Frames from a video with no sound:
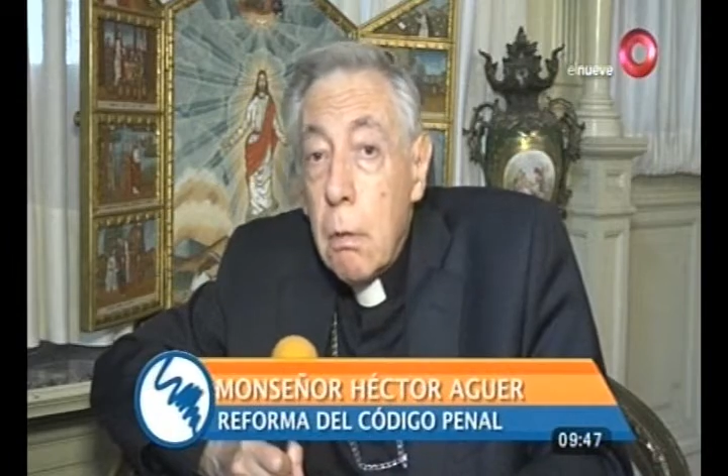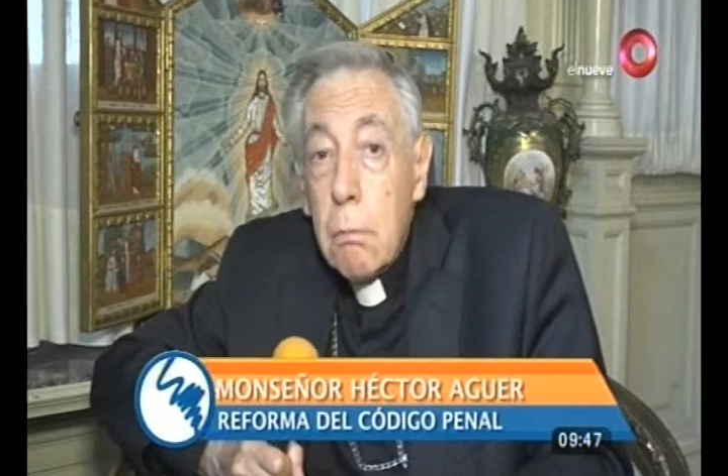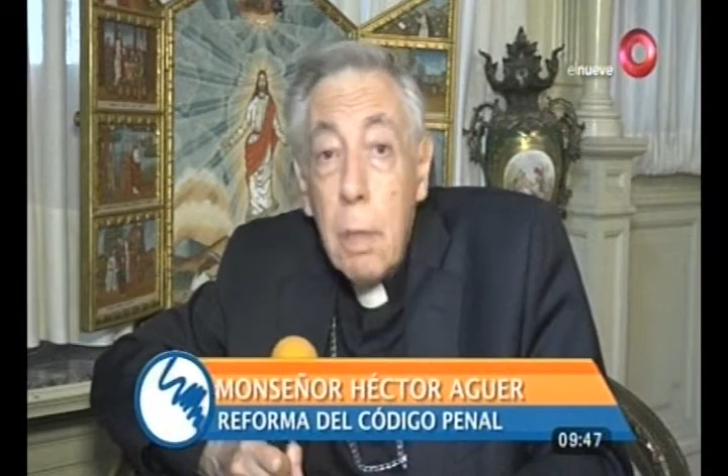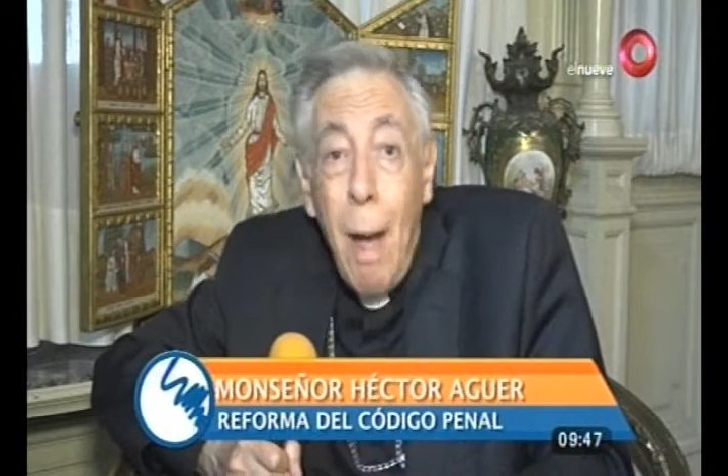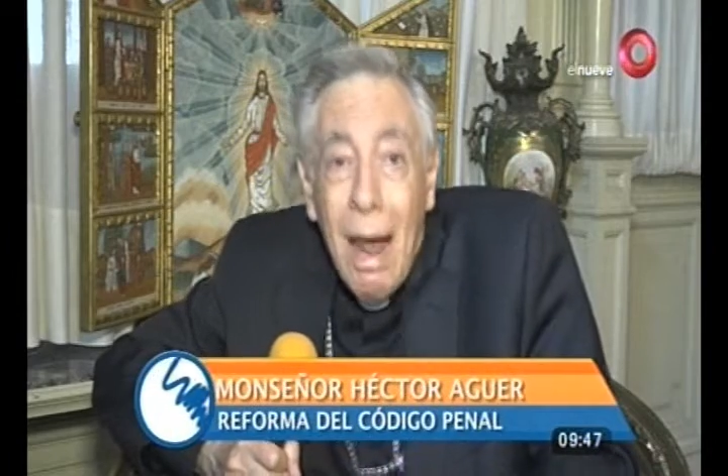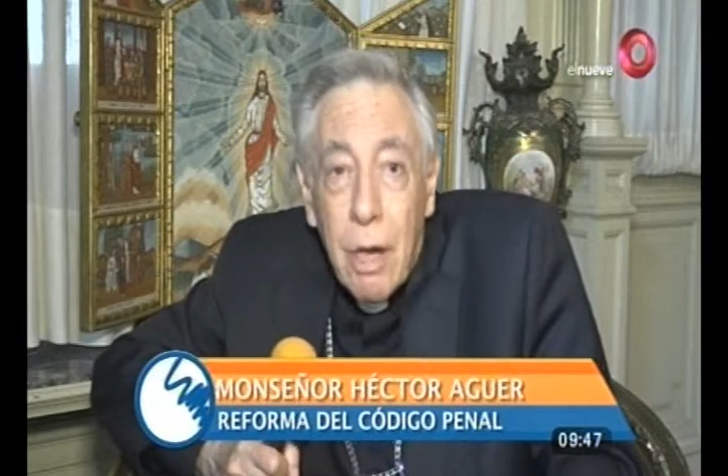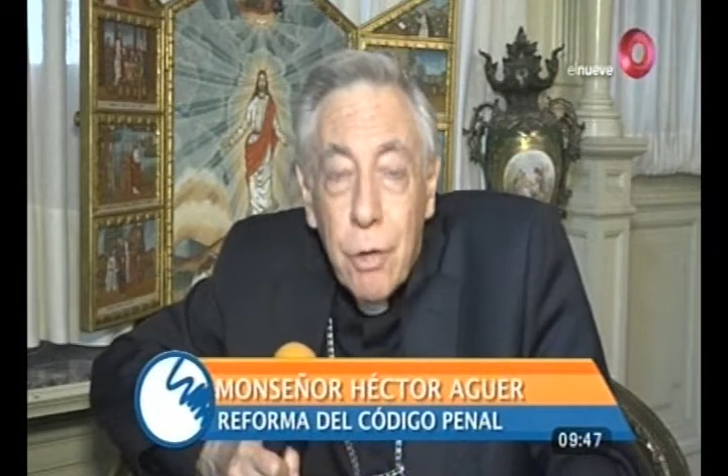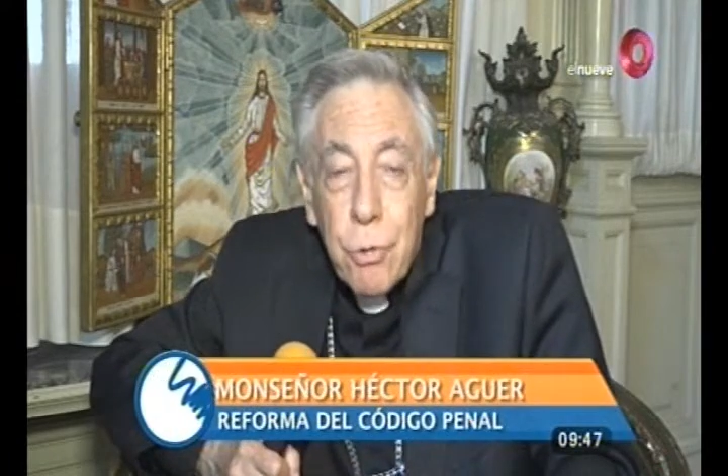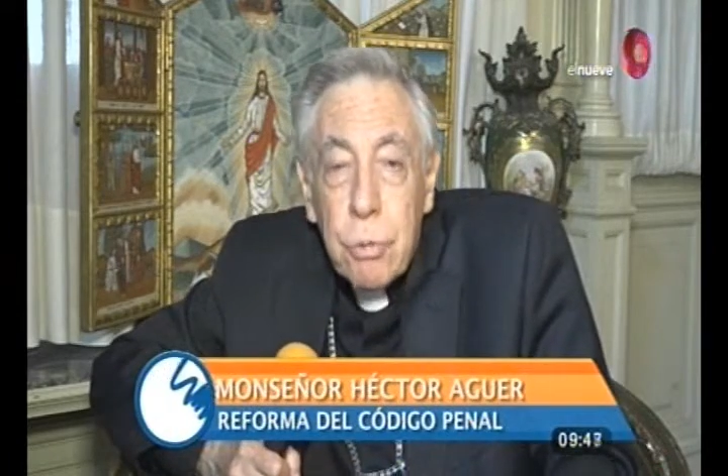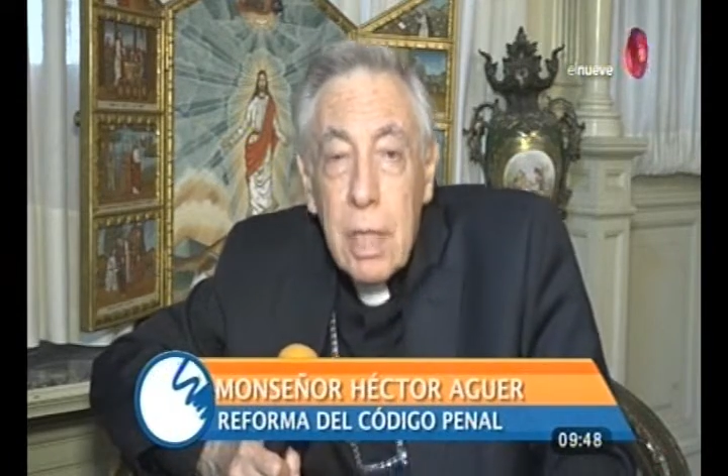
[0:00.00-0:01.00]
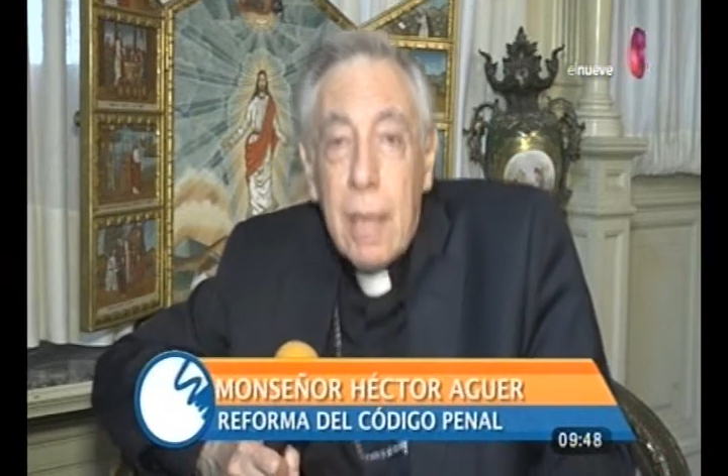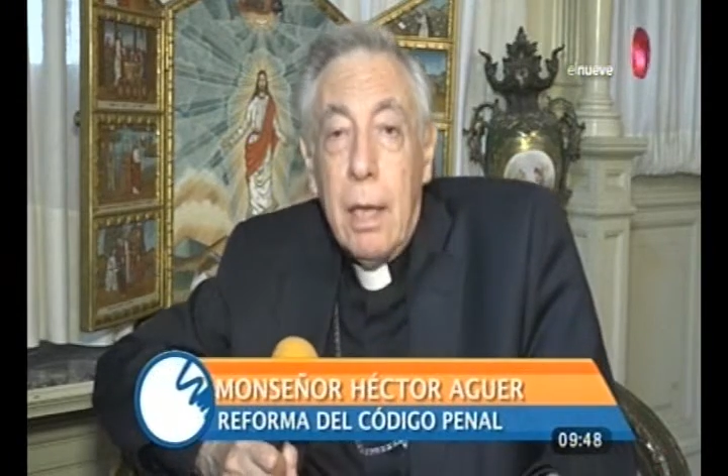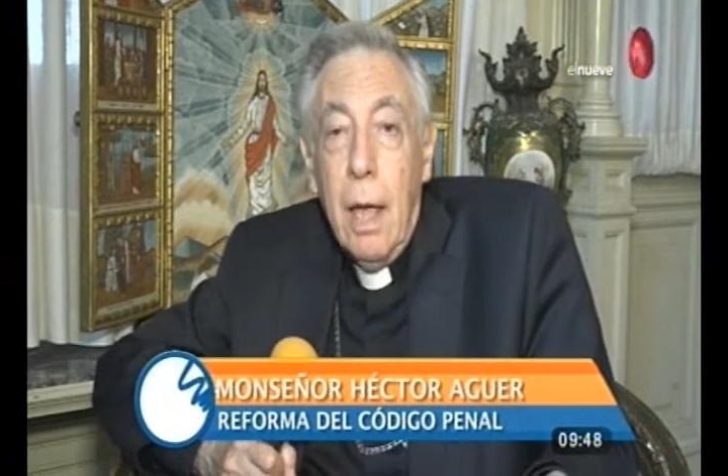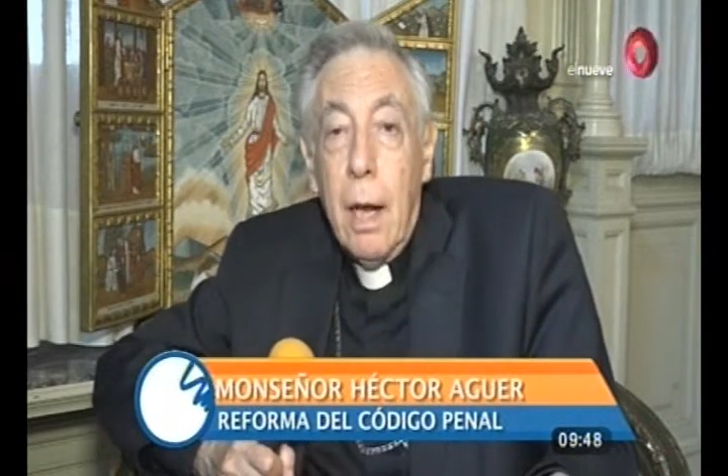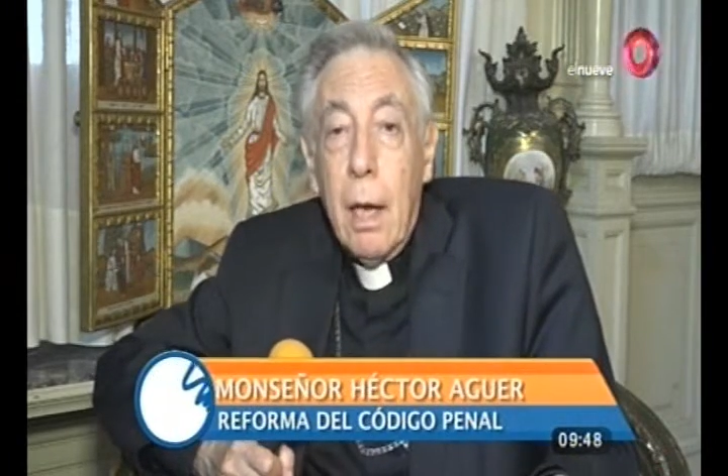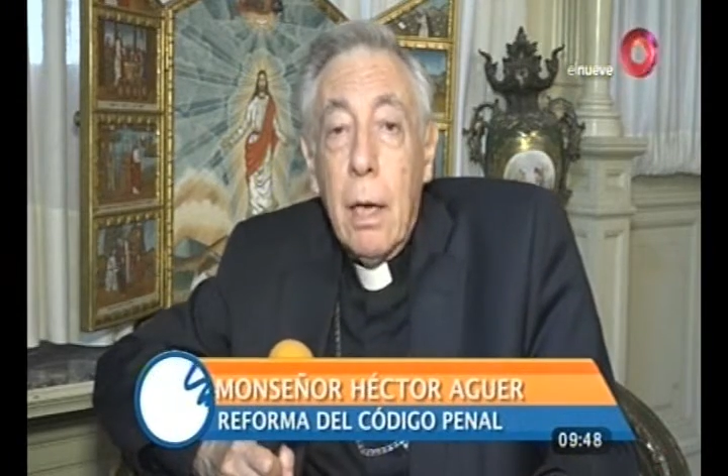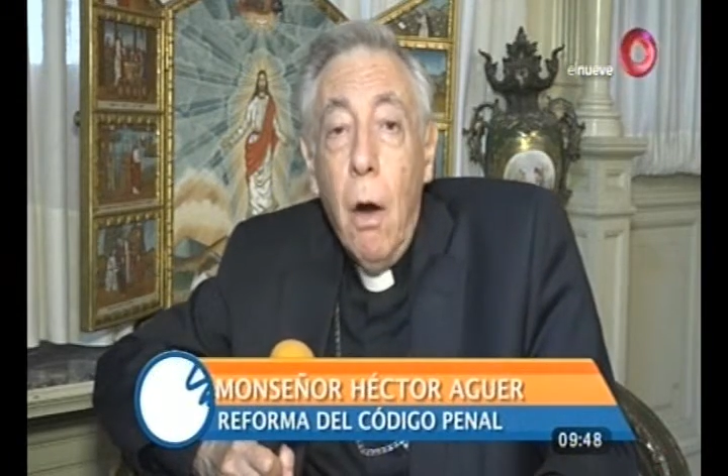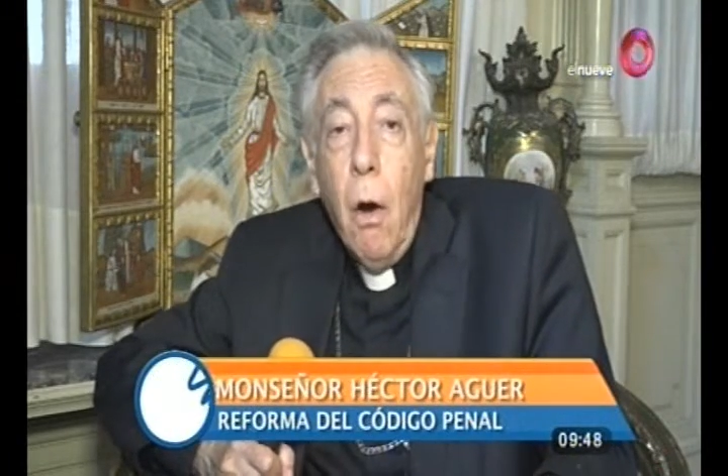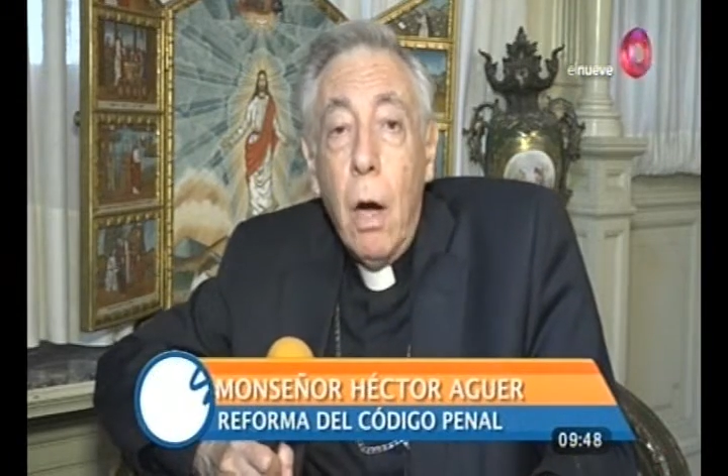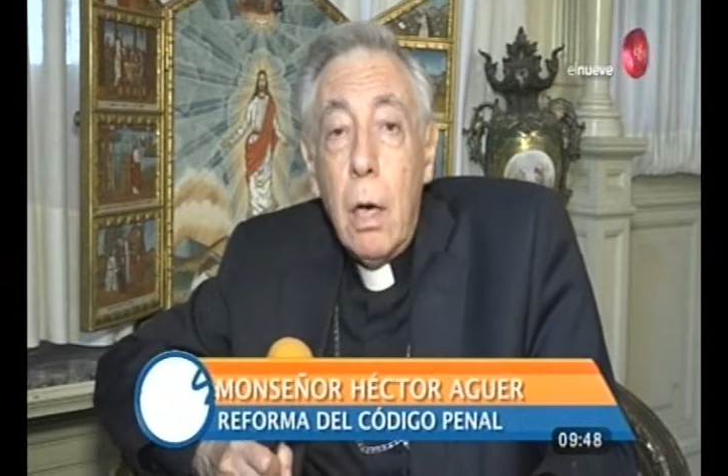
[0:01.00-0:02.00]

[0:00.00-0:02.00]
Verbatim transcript: de barrio, si ustedes quieren, ¿no?